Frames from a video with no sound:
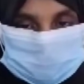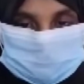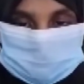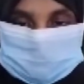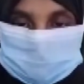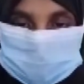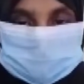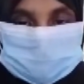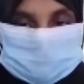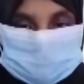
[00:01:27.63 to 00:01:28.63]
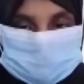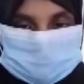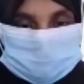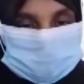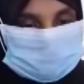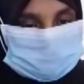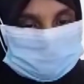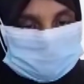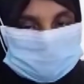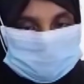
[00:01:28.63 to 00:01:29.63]
আমরা সবাই জানি যে করোনা
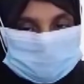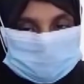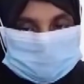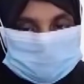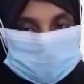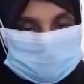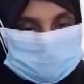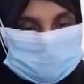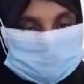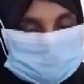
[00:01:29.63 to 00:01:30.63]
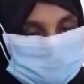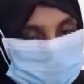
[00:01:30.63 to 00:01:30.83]
কারণে দেশে